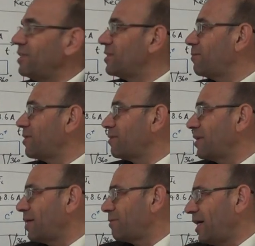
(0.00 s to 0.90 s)
انت
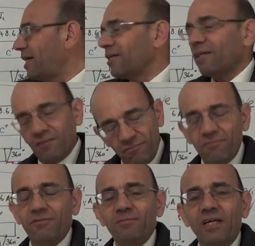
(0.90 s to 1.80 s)
بالانجل
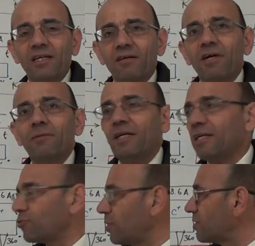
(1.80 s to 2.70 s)
فهمت عليك فاهم
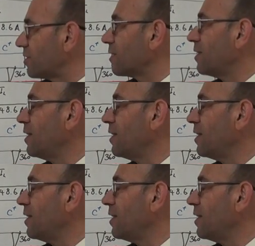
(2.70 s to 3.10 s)
عليك شو قصدك